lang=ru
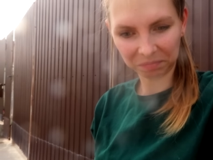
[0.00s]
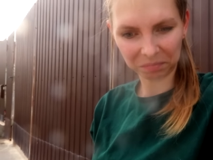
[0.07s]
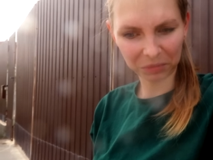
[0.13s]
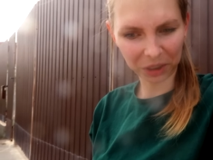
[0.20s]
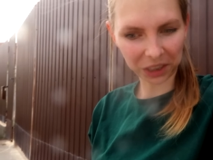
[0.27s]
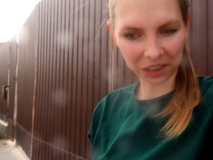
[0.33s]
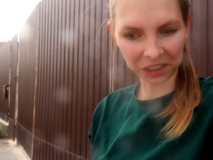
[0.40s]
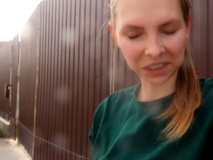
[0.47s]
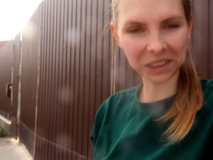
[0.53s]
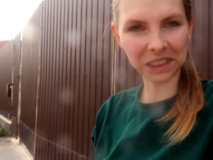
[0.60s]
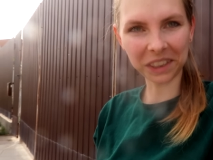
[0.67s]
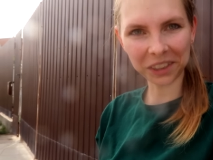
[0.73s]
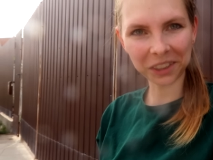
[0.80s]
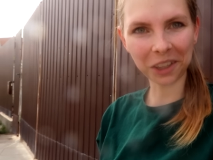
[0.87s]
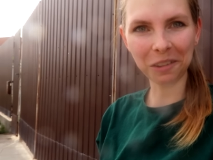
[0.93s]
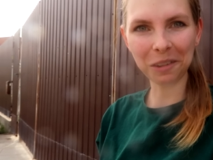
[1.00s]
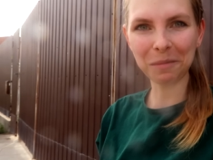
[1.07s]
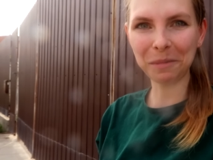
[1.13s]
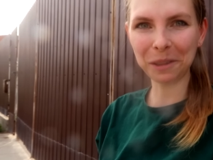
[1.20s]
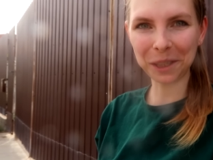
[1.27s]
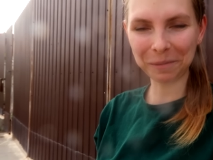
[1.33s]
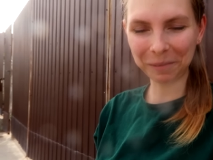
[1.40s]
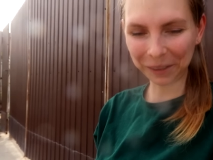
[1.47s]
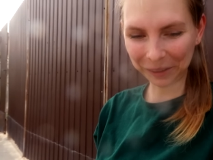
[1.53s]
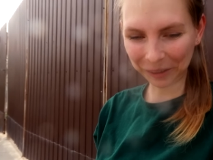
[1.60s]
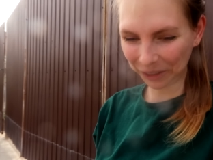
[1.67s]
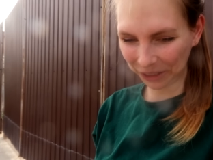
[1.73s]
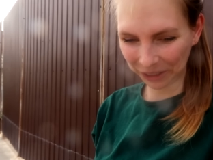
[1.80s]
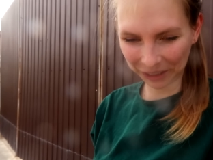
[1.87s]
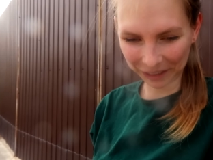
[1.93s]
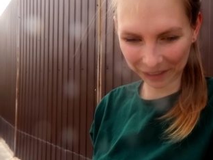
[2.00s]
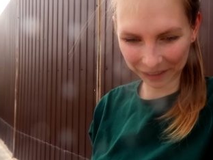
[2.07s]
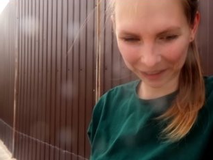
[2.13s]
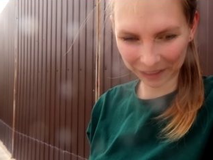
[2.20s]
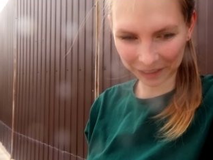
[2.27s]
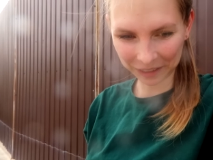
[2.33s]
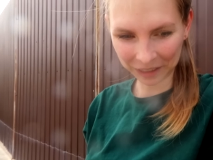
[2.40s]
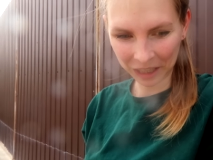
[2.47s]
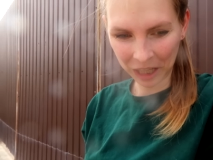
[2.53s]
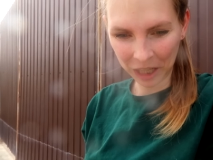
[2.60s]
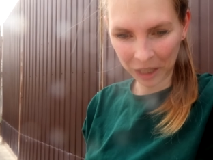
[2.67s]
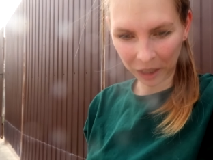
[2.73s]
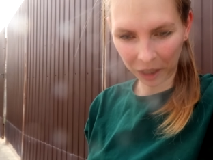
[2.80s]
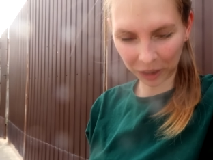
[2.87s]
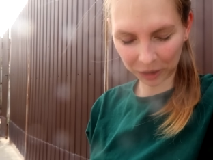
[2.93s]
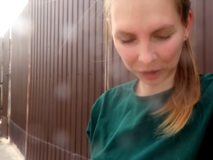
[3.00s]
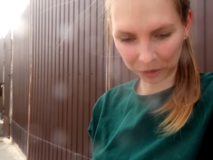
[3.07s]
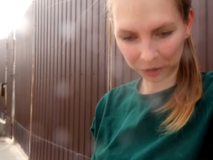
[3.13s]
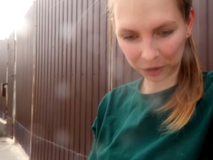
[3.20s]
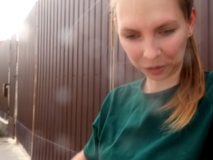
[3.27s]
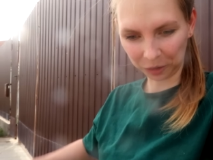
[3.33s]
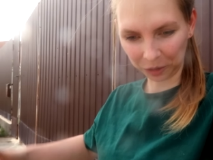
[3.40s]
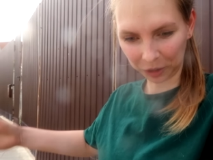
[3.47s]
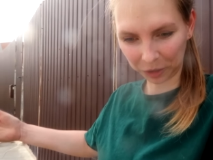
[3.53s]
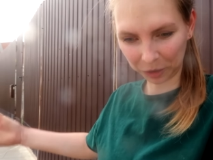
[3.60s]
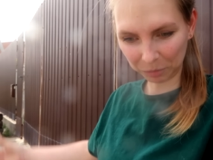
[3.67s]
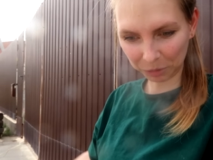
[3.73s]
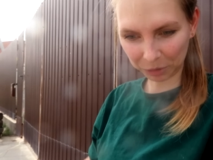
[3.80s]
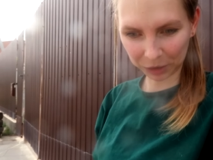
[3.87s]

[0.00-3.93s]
Мне кажется, на щавель больше похоже, не на хрен. Хотя он такой огромный,